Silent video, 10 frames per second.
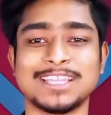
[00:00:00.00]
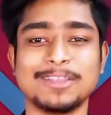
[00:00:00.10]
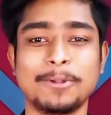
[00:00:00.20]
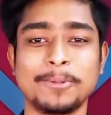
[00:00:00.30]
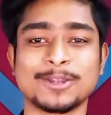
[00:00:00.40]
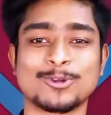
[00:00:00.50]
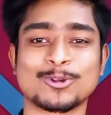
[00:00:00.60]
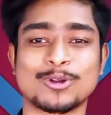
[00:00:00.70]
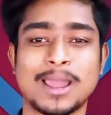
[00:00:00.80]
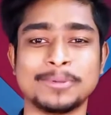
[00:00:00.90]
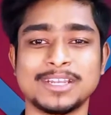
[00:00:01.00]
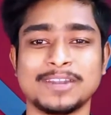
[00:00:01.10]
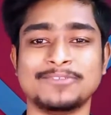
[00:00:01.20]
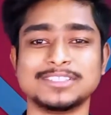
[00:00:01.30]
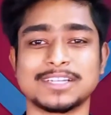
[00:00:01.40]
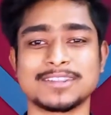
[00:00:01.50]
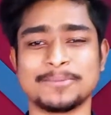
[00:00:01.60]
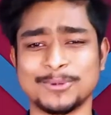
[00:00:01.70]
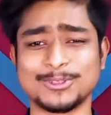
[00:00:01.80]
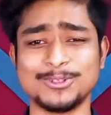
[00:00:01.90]
জানতে পারবেন কোন কোন আপডেট অ্যান্ড
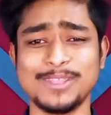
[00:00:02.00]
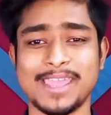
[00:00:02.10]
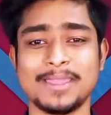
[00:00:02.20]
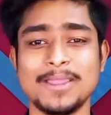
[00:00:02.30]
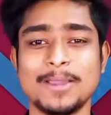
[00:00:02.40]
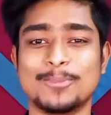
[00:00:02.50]
ফিচার্সের মধ্য দিয়ে